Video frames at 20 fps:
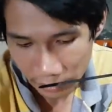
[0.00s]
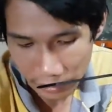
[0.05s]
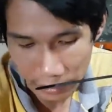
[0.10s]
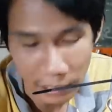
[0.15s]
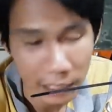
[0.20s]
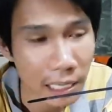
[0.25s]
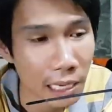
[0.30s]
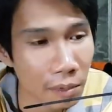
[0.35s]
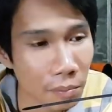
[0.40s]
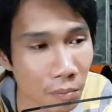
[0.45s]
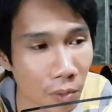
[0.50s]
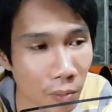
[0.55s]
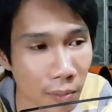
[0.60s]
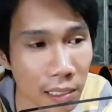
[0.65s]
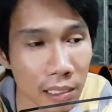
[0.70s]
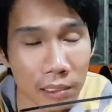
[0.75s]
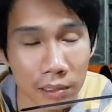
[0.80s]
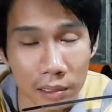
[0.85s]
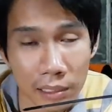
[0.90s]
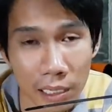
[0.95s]
chỉ cần một
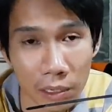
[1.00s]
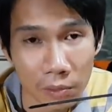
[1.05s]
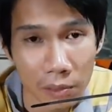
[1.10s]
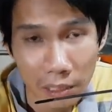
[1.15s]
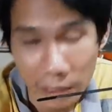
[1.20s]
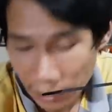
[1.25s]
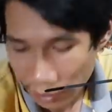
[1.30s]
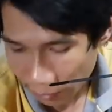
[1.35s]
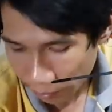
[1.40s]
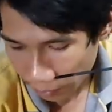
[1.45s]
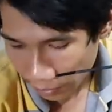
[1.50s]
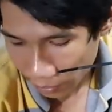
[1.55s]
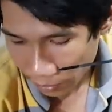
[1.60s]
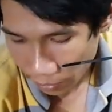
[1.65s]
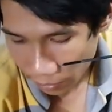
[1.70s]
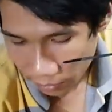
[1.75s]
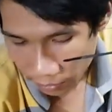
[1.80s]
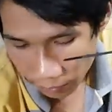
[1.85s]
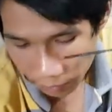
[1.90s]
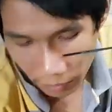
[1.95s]
cái lượng dầu nhất định mình
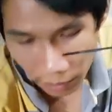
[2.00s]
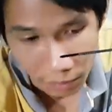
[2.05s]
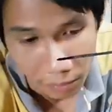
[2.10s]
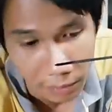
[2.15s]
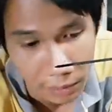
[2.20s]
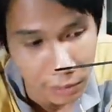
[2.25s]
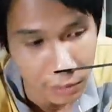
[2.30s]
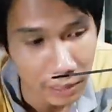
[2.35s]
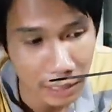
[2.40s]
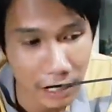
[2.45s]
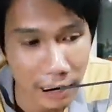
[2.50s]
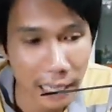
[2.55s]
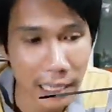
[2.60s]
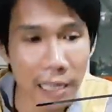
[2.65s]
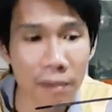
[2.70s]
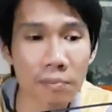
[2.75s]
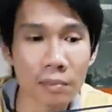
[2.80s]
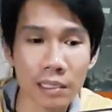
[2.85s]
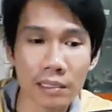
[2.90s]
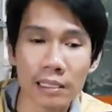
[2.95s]
có trong đó mình có thể lấy
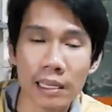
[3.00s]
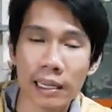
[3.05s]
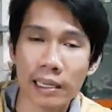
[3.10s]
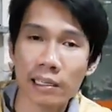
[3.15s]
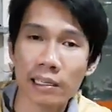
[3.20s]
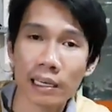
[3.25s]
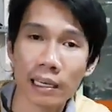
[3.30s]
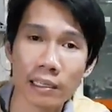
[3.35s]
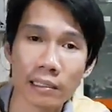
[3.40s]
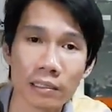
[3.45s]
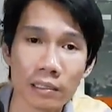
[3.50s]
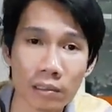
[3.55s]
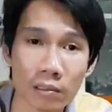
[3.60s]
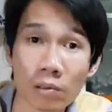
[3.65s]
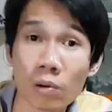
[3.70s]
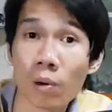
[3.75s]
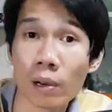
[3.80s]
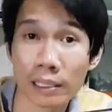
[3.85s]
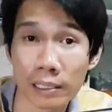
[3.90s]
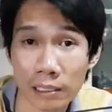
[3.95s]
áp lực thắng lại
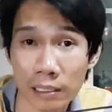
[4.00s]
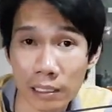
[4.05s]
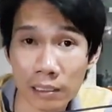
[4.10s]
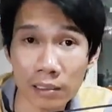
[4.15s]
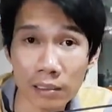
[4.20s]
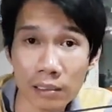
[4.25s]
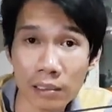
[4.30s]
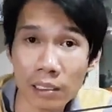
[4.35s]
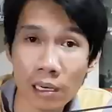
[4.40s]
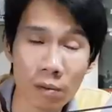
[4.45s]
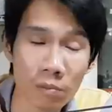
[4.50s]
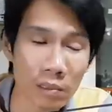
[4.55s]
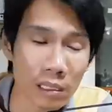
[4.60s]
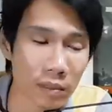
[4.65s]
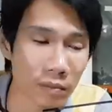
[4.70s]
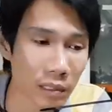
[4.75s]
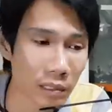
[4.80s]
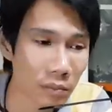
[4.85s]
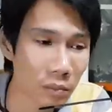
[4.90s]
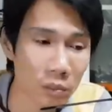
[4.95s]
hoàn chỉnh chứ không
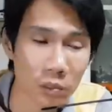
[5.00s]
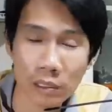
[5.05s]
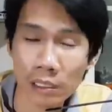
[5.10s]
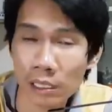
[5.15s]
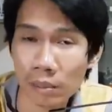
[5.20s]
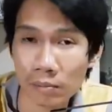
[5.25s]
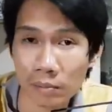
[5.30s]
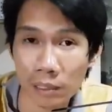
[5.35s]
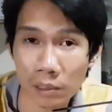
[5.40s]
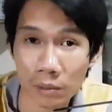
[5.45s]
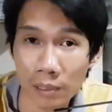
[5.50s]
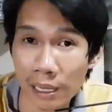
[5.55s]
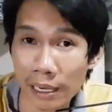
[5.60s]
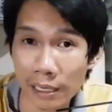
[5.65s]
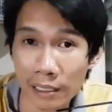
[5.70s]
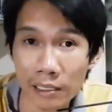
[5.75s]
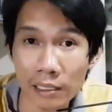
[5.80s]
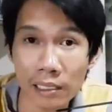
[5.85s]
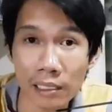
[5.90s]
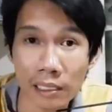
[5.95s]
cần phải mua thêm dầu
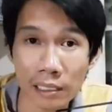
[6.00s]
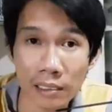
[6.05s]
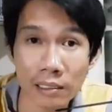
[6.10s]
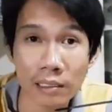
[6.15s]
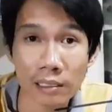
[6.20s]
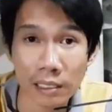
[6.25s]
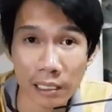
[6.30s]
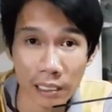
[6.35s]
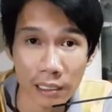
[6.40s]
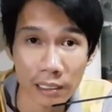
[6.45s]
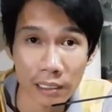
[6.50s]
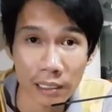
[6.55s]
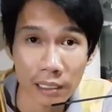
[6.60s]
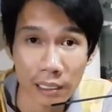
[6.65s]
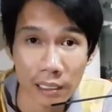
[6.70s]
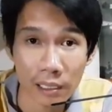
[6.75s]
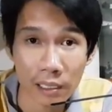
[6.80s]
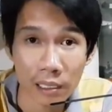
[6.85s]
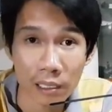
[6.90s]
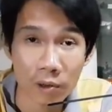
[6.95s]
thắng hay là gì hết
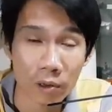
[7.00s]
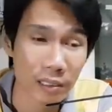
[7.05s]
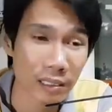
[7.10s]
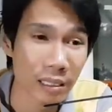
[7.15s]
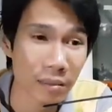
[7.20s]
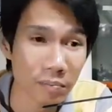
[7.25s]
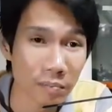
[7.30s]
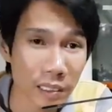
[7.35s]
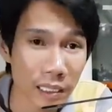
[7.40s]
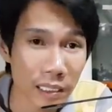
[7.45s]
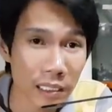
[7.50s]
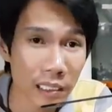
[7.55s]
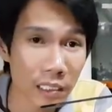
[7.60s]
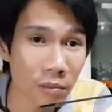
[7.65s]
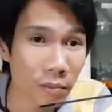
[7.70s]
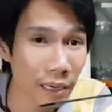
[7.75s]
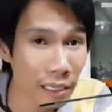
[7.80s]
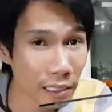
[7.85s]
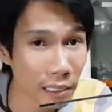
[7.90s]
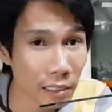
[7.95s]
hoặc thậm chí nếu
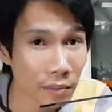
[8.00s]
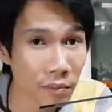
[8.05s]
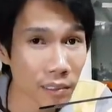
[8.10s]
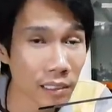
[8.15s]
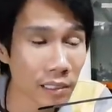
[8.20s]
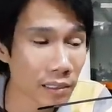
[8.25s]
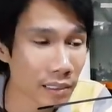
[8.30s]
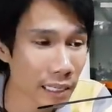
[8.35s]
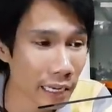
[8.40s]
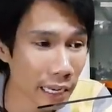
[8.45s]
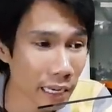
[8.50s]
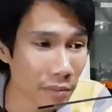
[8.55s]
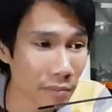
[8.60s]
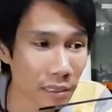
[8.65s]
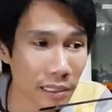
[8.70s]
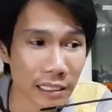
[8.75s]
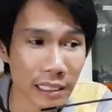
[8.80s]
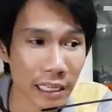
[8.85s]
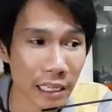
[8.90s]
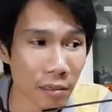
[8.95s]
bạn đi với người khác mà
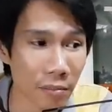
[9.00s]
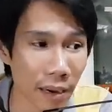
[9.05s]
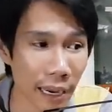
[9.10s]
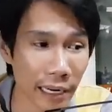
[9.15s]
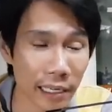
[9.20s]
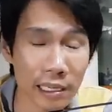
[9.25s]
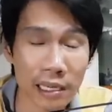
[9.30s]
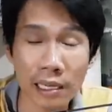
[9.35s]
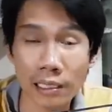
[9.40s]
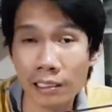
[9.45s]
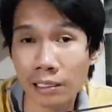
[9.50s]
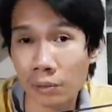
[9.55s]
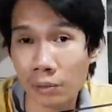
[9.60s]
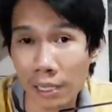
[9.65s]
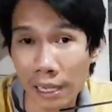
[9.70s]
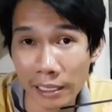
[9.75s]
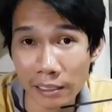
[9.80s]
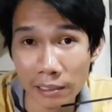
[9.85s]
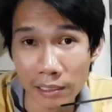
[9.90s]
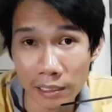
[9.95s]
xe bạn nó hết dầu
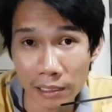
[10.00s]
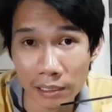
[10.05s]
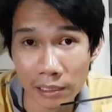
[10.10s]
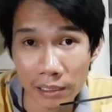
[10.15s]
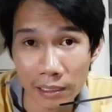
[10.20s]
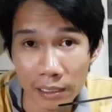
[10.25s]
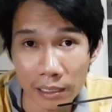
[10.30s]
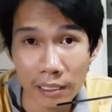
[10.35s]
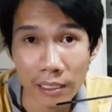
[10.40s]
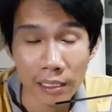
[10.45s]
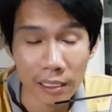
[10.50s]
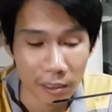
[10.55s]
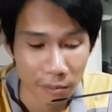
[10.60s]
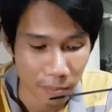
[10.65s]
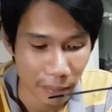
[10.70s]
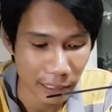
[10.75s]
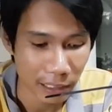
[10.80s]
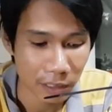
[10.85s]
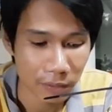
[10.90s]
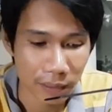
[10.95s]
thắng đi nữa
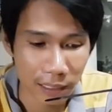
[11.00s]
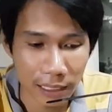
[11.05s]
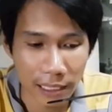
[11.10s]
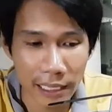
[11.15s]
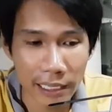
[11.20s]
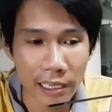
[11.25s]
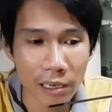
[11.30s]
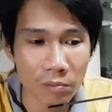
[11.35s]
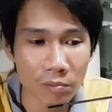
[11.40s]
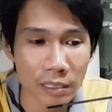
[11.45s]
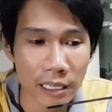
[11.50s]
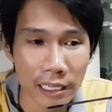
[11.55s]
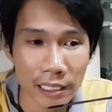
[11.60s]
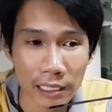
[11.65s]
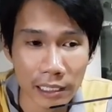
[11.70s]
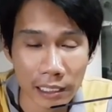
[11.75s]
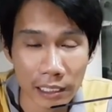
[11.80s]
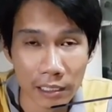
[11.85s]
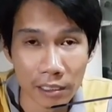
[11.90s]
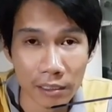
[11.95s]
bạn chỉ việc lấy cái ống dây
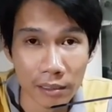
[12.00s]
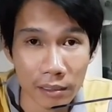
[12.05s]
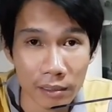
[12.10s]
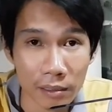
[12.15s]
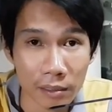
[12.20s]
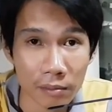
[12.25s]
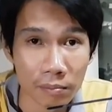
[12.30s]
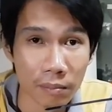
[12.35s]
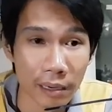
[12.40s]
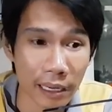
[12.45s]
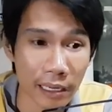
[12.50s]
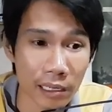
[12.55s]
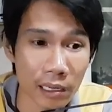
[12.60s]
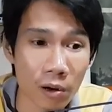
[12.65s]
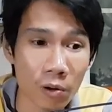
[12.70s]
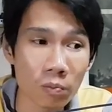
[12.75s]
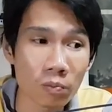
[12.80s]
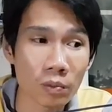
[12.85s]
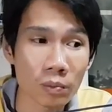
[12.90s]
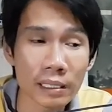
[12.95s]
này nè bạn
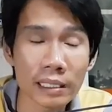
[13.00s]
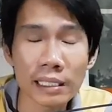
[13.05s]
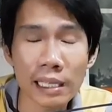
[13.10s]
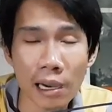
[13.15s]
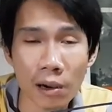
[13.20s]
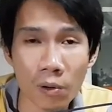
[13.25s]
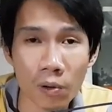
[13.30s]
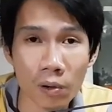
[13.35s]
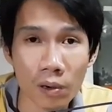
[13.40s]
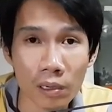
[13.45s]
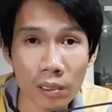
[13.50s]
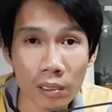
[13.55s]
hút một miếng dầu